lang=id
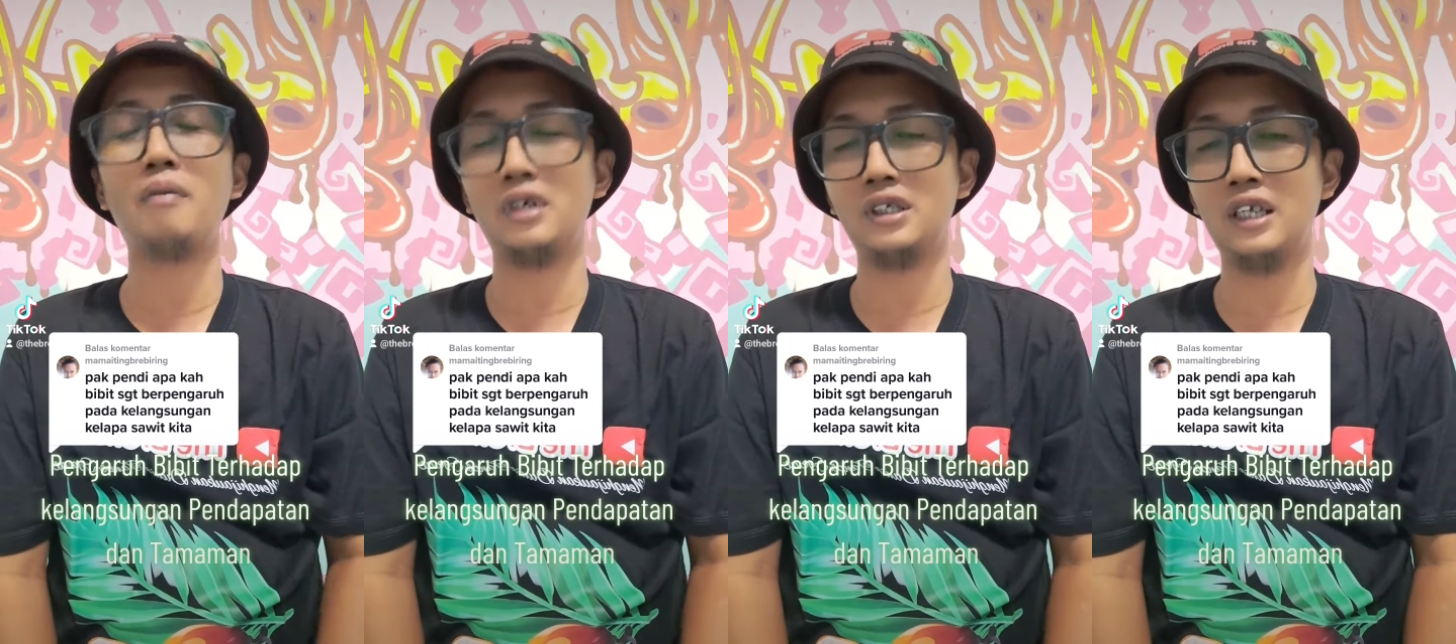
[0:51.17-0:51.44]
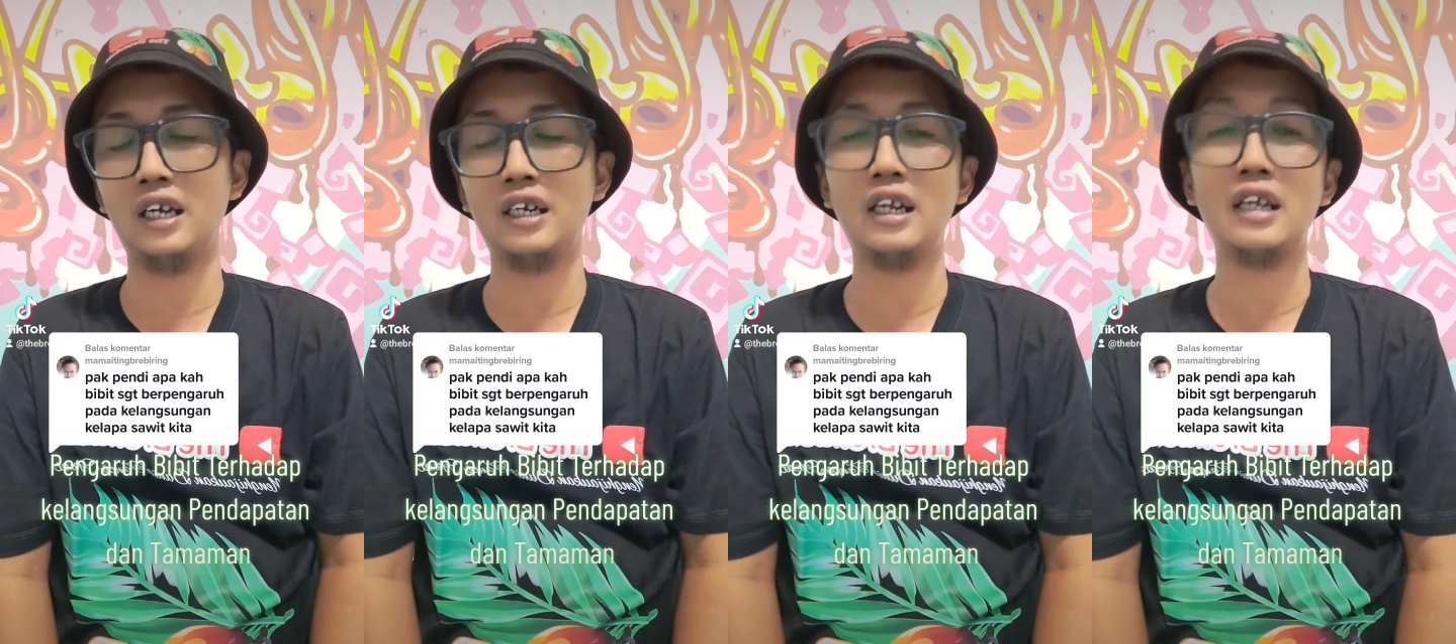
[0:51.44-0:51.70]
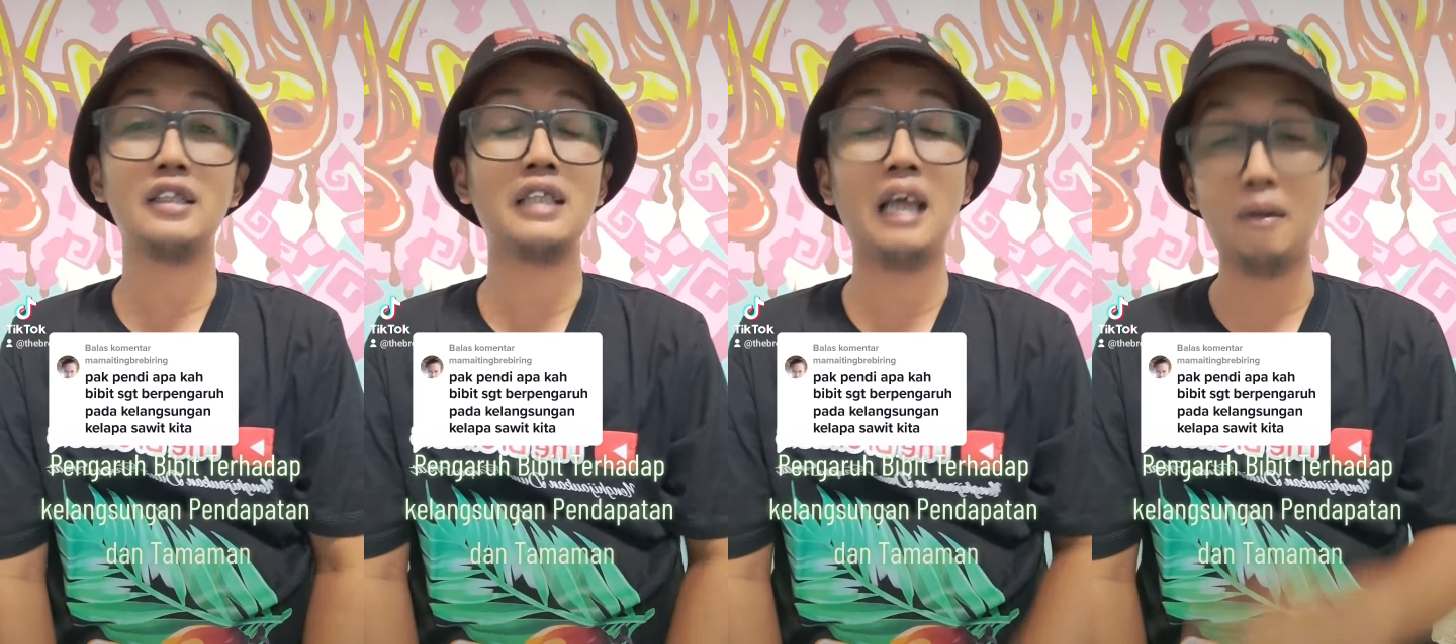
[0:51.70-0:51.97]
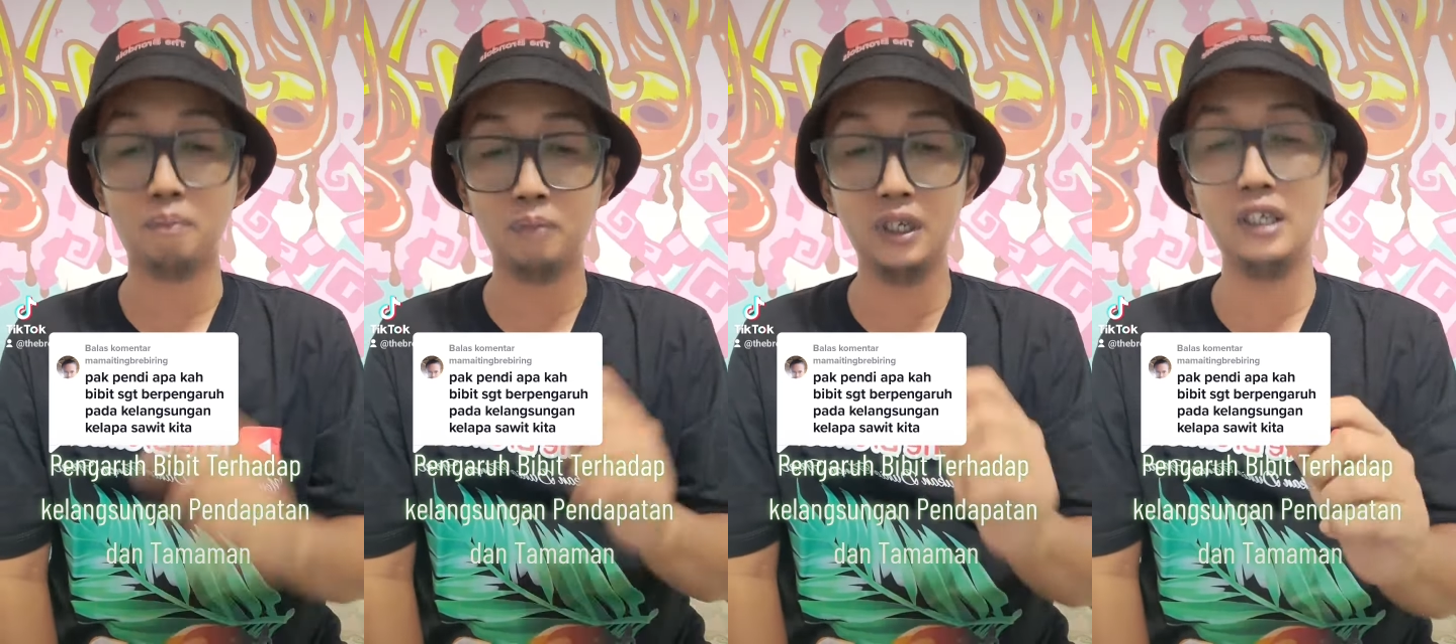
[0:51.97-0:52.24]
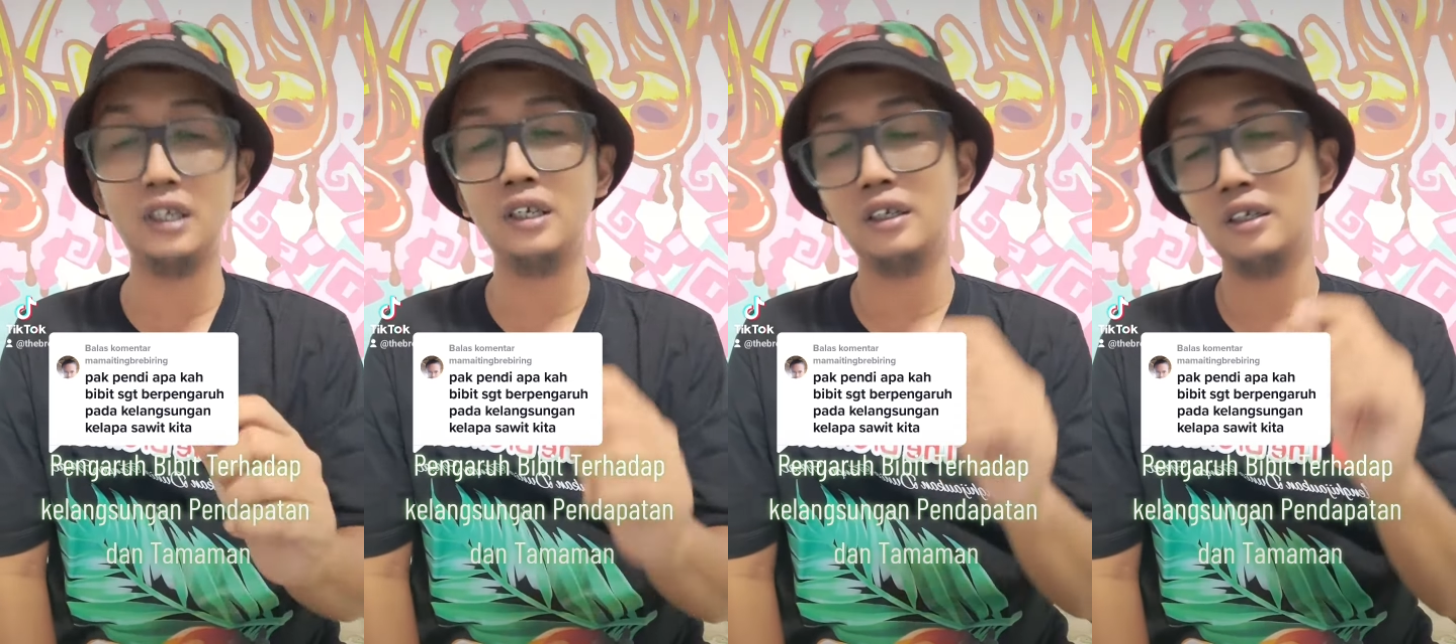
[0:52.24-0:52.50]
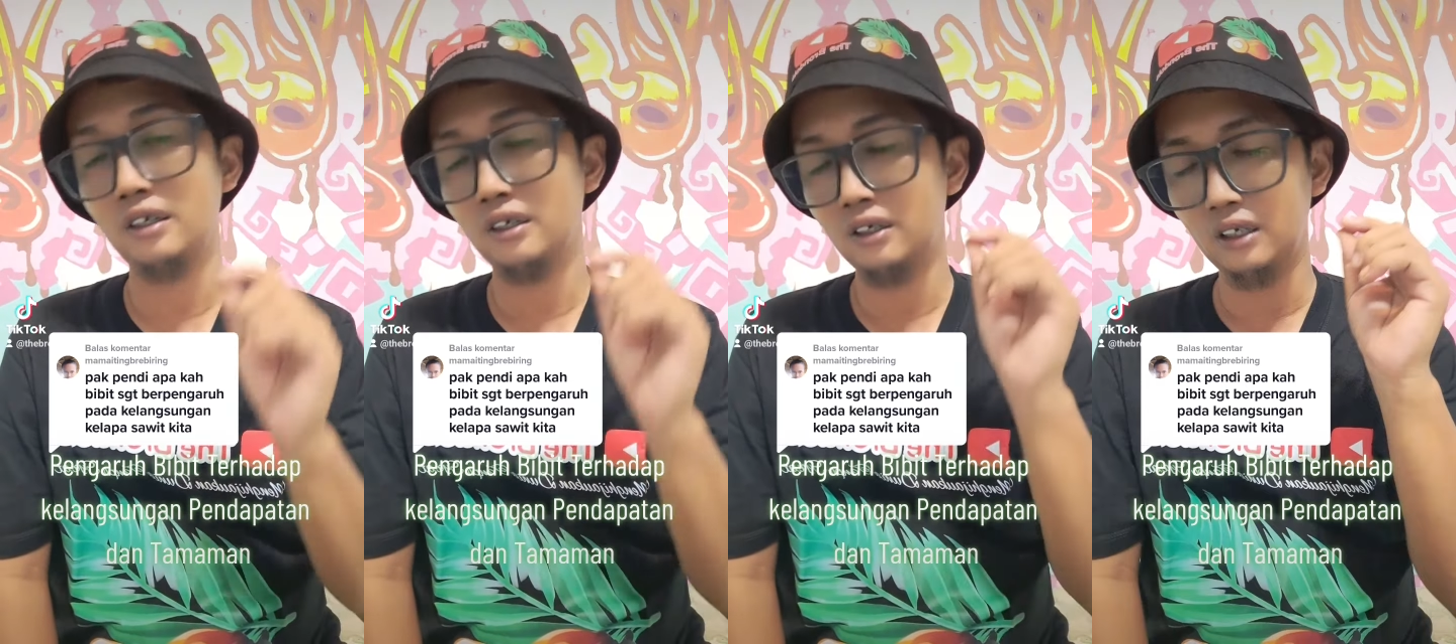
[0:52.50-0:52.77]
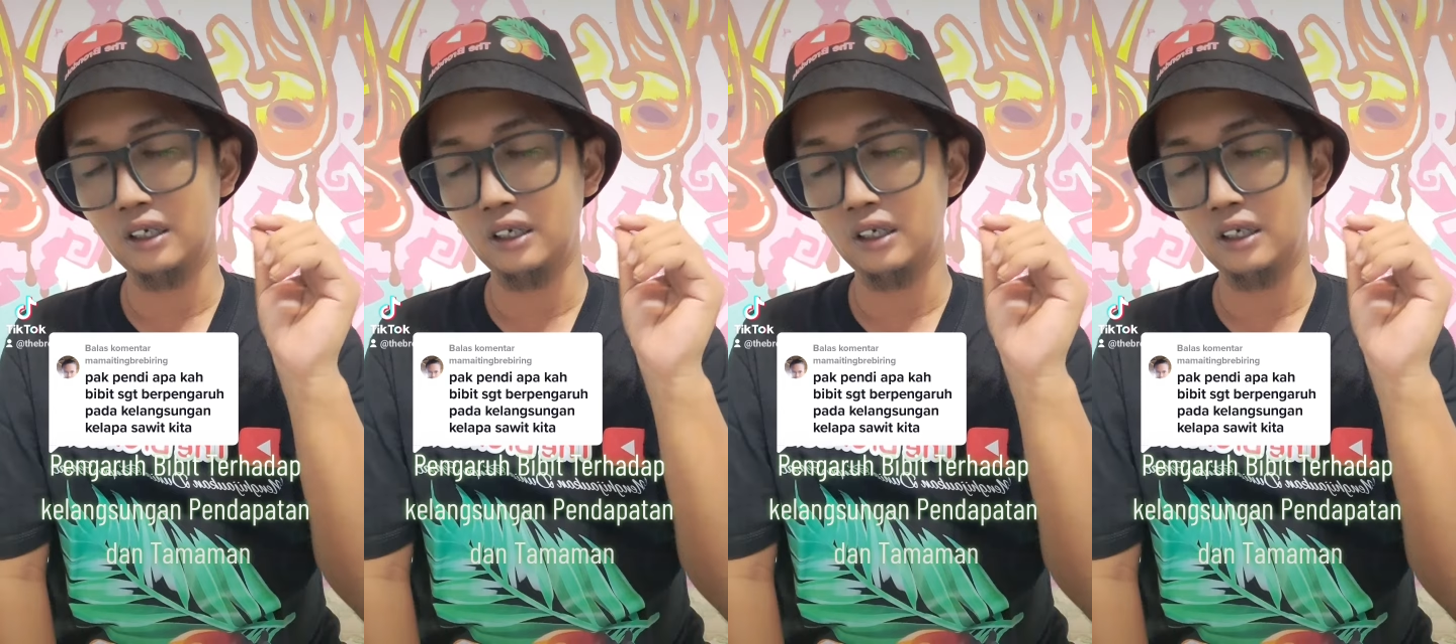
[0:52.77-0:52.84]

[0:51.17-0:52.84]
masih ada, tapi